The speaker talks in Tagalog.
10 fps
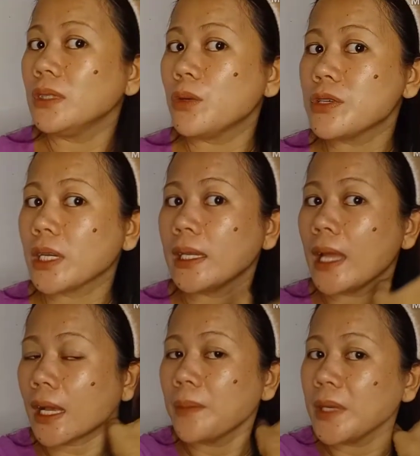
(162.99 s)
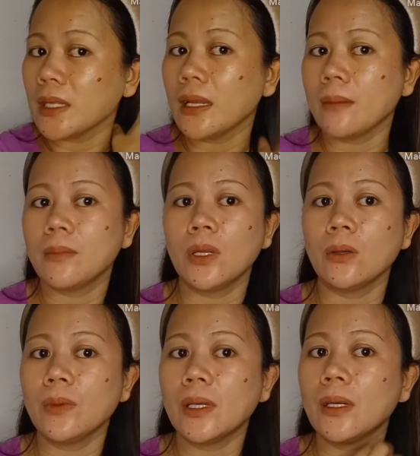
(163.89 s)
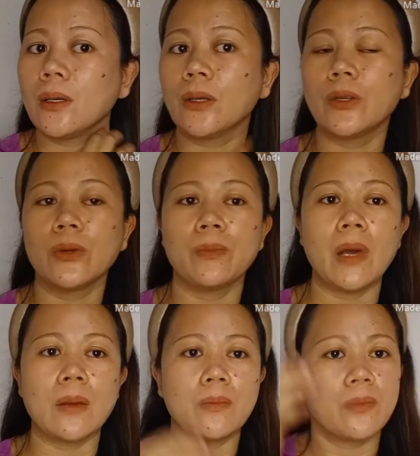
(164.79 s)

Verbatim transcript: hindi ko siya ginagamitan ng blower or yung pang